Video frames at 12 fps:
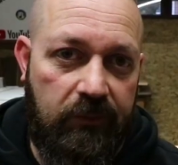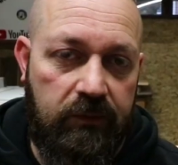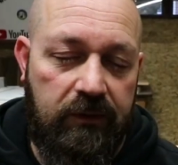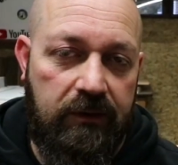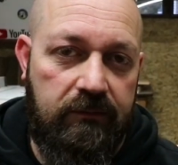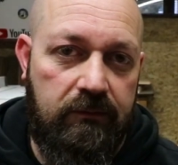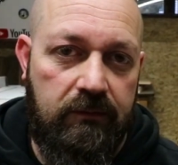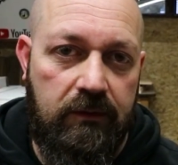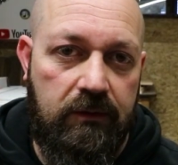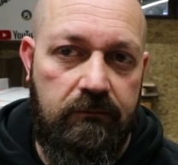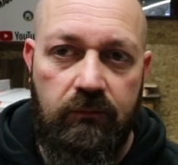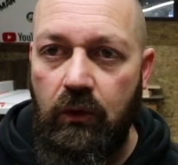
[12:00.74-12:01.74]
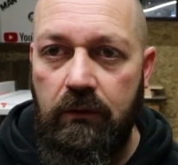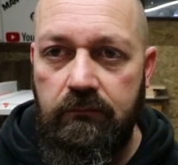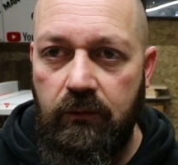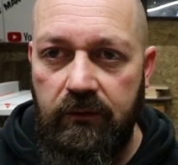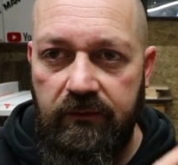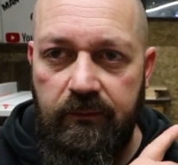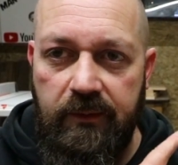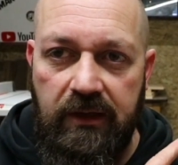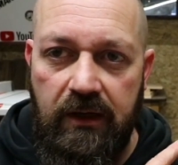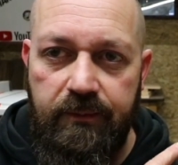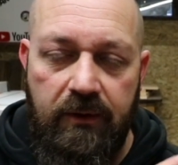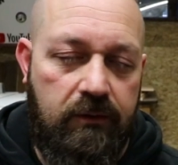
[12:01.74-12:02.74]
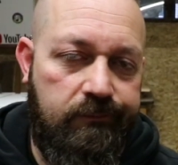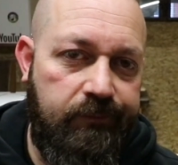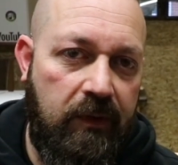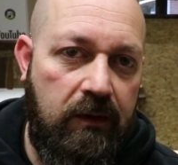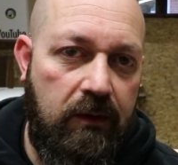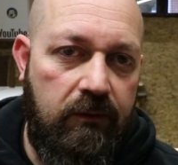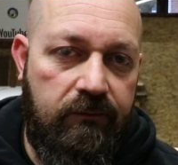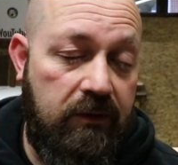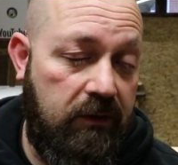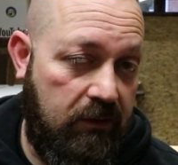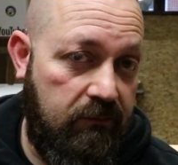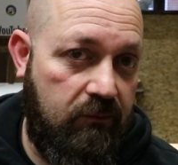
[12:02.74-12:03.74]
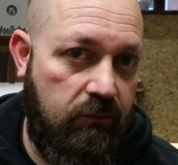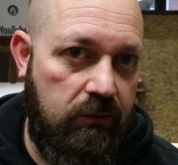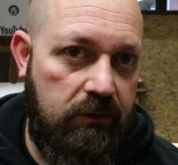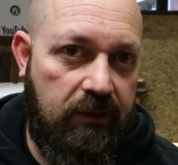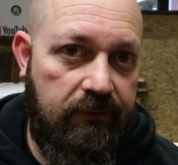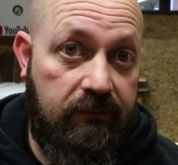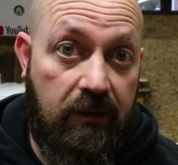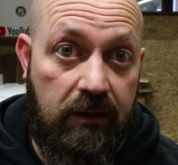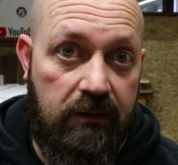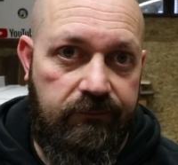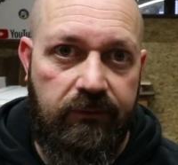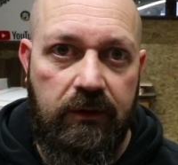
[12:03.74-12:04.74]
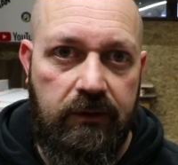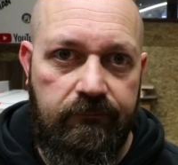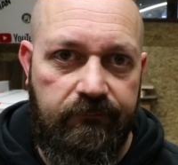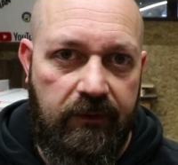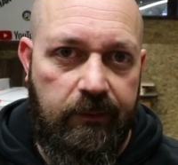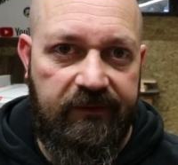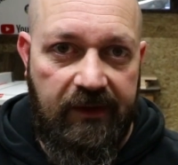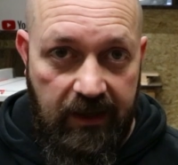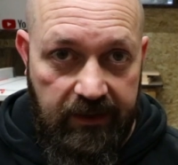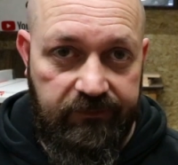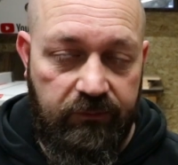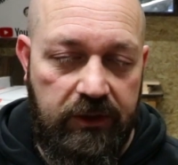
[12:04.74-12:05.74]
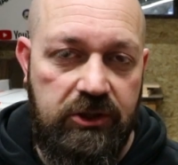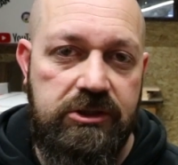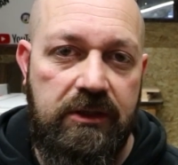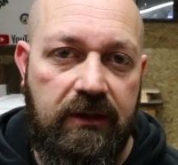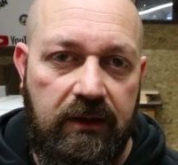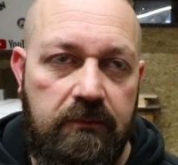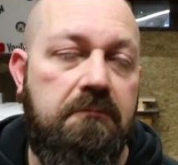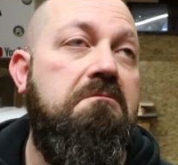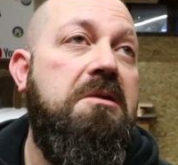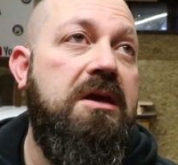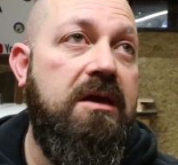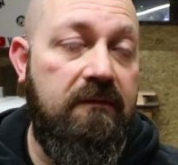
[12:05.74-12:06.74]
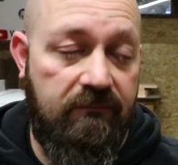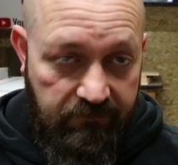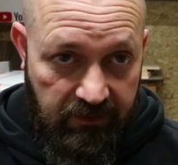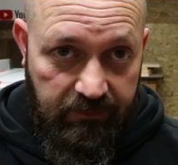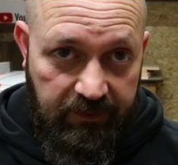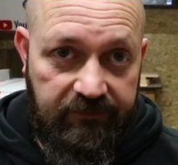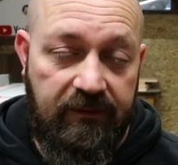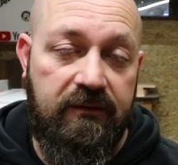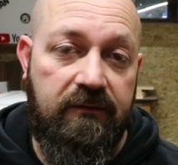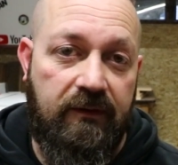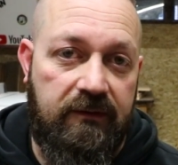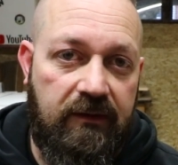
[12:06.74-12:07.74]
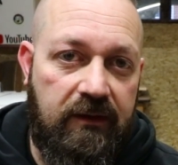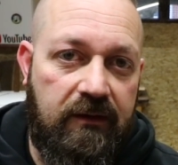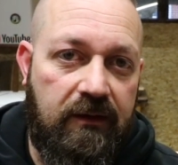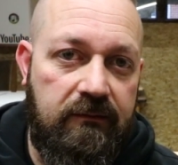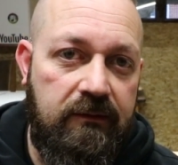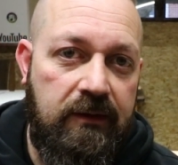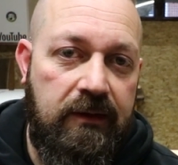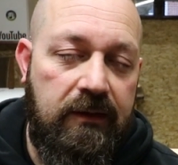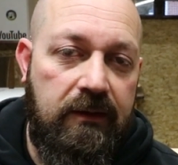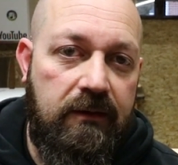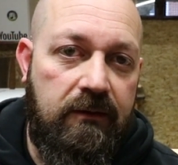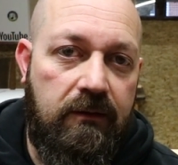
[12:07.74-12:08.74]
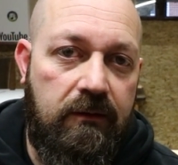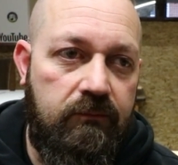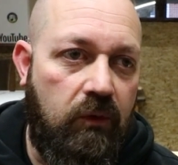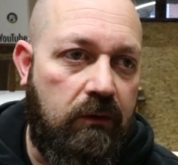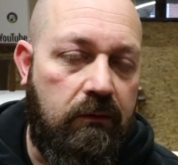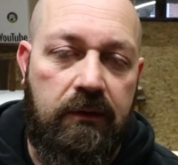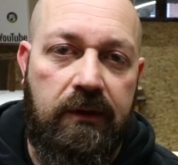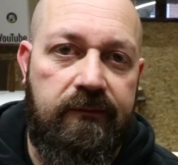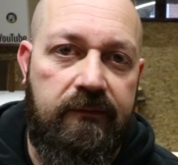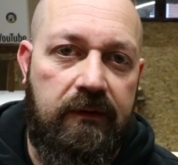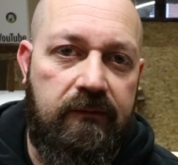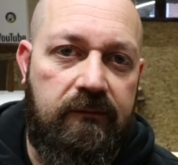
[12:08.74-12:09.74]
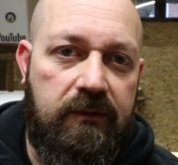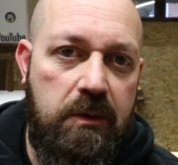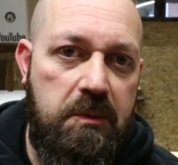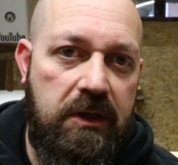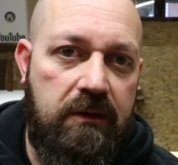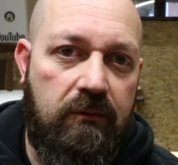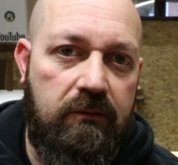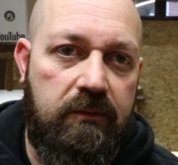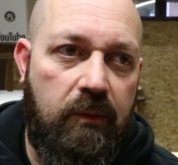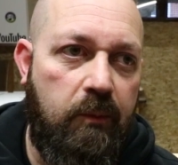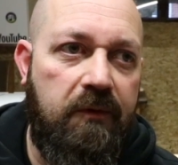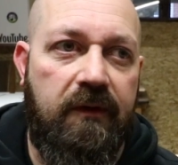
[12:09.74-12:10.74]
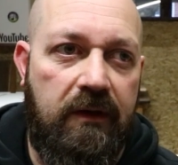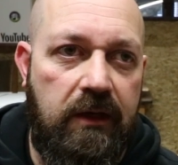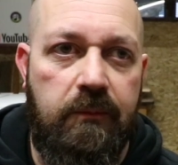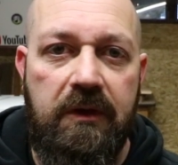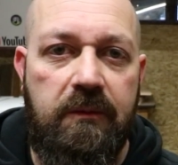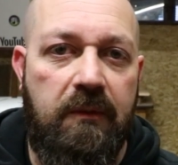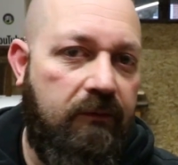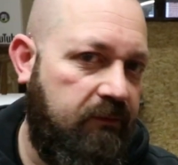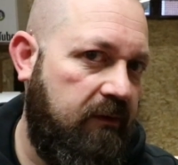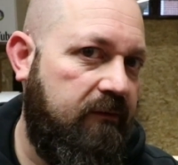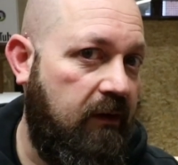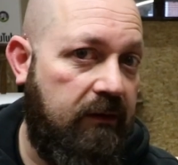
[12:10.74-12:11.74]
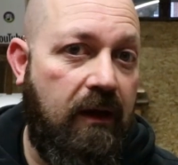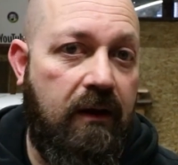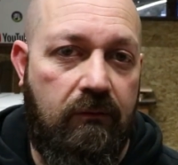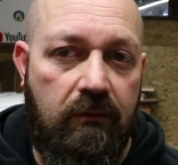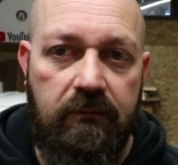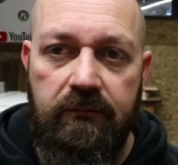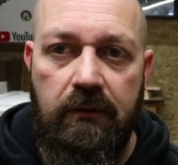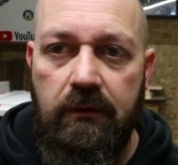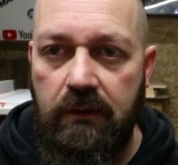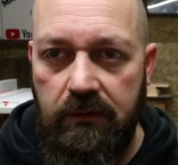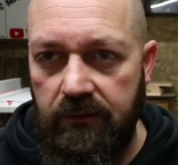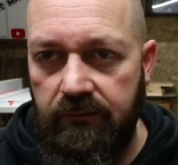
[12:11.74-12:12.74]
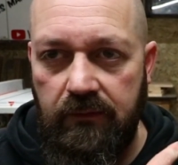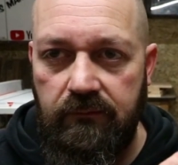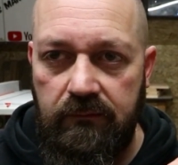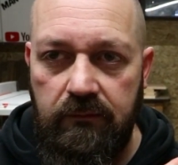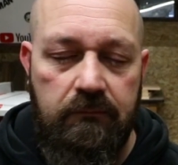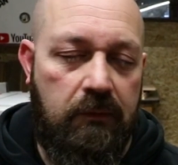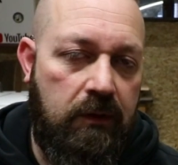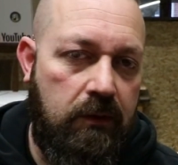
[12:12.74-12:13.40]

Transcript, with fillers: Und dann äh, ja, könnt ihr das nochmal nachbauen. Finde ich ganz cool, ganz geil. Vor allem, weil man es A so hinstellen kann, B, weil man es an die Wand hängen kann. ja, ganz nettes Gimmick und man muss halt eben nicht mehr auf seinen Seiten nachgucken, sondern kann das Ganze